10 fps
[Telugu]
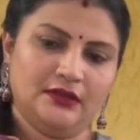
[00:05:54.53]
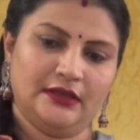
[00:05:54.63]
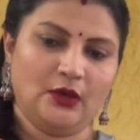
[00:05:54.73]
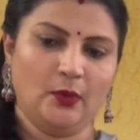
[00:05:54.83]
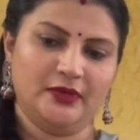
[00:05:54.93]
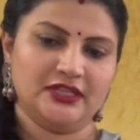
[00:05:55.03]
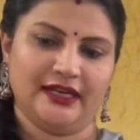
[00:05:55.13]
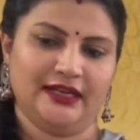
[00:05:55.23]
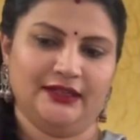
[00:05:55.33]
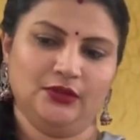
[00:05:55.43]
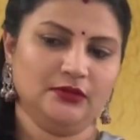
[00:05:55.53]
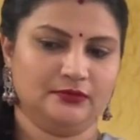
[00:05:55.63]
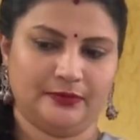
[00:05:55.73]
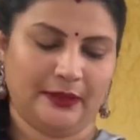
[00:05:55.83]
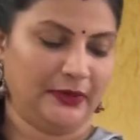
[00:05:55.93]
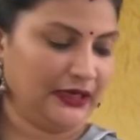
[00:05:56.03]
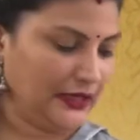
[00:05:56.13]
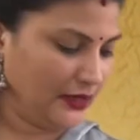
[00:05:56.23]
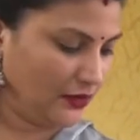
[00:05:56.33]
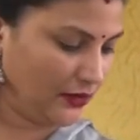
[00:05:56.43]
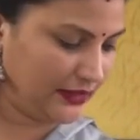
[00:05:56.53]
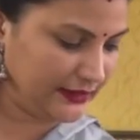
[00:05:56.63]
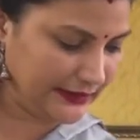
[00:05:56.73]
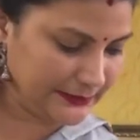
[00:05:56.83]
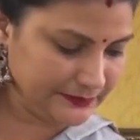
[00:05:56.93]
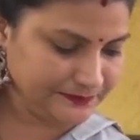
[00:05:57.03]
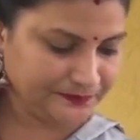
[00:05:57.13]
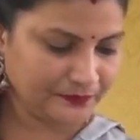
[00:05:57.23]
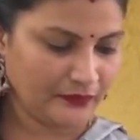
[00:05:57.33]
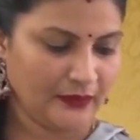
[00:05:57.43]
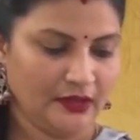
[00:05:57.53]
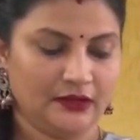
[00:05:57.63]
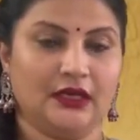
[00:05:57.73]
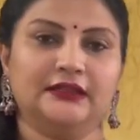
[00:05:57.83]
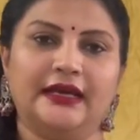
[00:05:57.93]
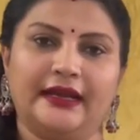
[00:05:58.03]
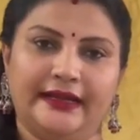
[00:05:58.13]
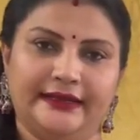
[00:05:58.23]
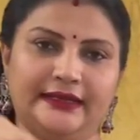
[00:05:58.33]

ఇంకా ఓపెన్ చేయట్లేదు పర్పుల్ కలర్లో ఇది తర్వాత రెడ్